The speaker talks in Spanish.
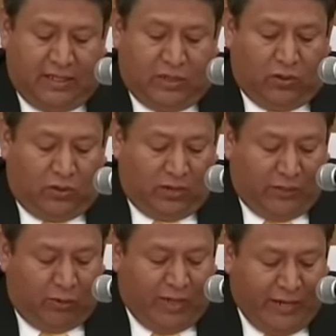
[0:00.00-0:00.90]

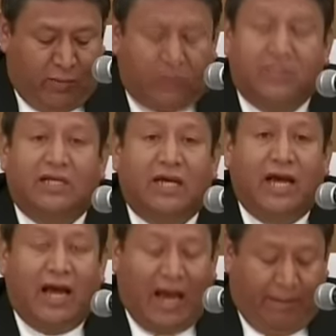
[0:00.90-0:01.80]
Contribuiremos
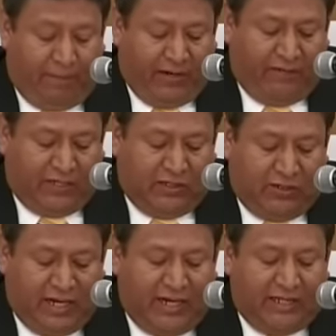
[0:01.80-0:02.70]
a
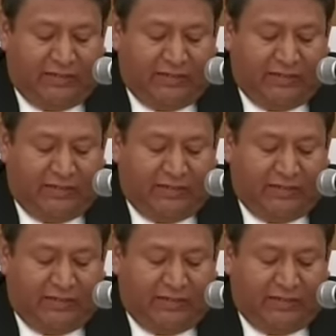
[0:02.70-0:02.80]
perfeccionar las